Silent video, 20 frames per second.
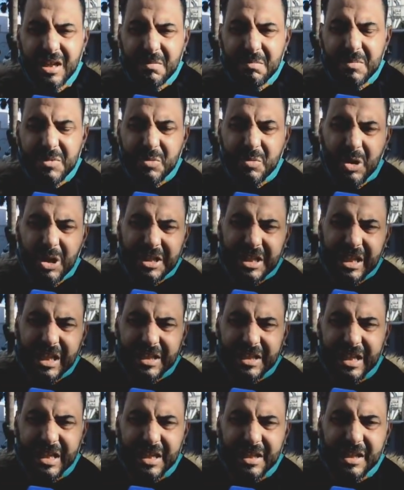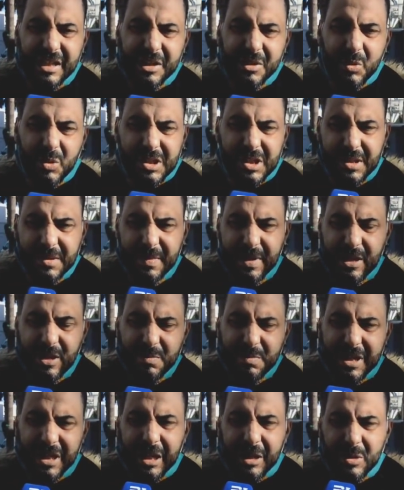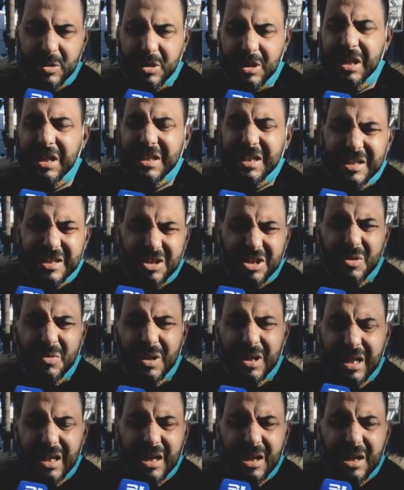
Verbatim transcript: مجموعه ديال الادارات اللي تواصلت معهم اللي كتهضر كيهضر الجو